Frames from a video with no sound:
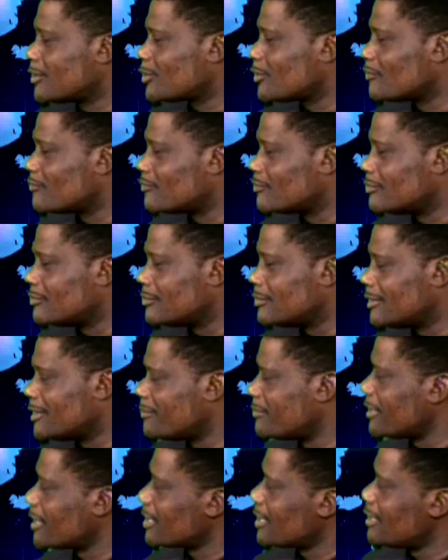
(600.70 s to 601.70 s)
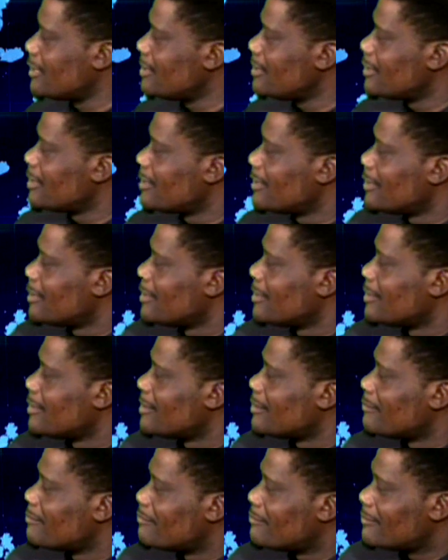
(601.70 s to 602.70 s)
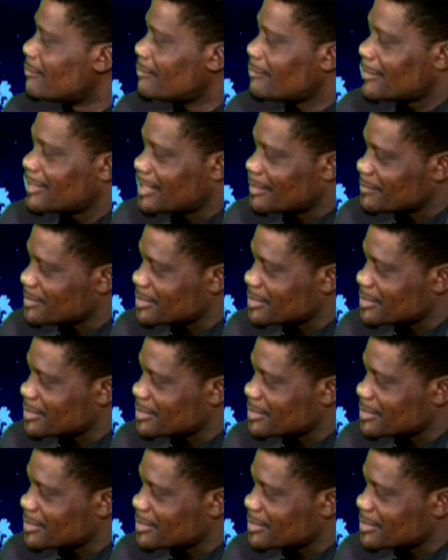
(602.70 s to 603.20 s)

que vous libériez Mme